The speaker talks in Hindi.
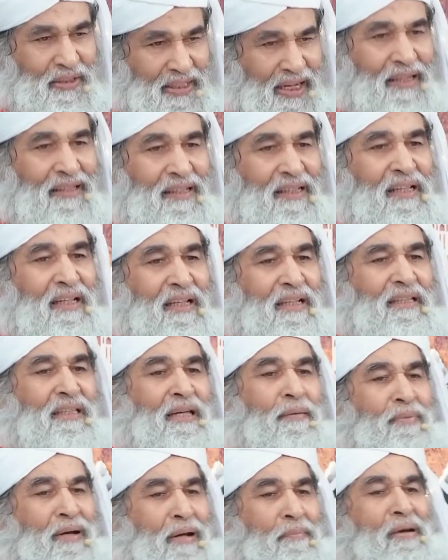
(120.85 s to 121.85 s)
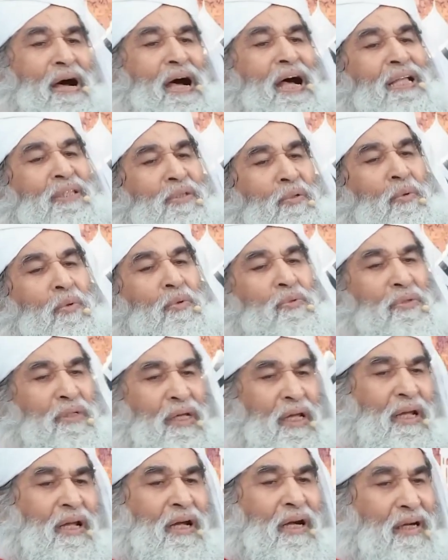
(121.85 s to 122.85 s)
जी हाँ जब नमाज
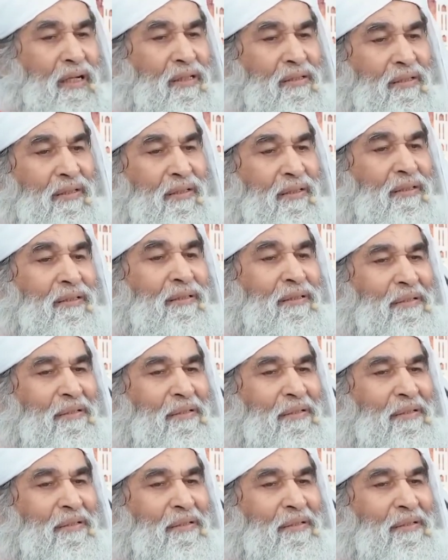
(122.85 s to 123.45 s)
रोज़े हज